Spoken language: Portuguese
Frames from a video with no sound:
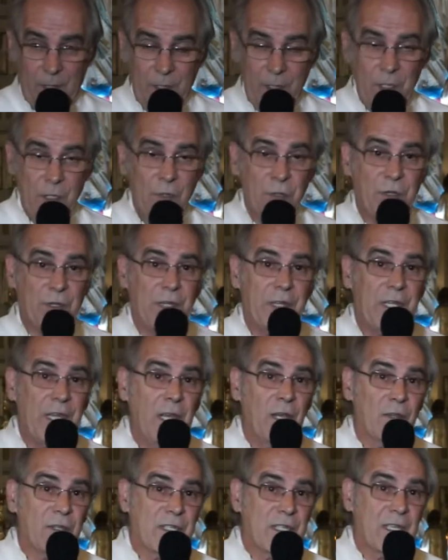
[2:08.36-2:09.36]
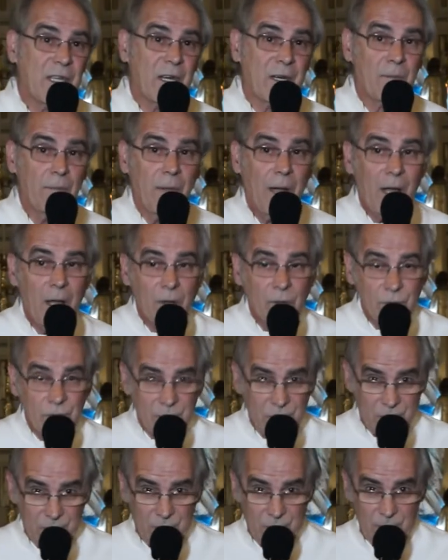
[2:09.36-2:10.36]
e os teus
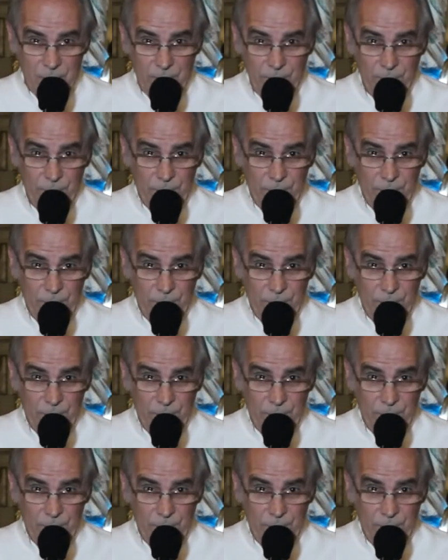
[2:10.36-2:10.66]
irmãos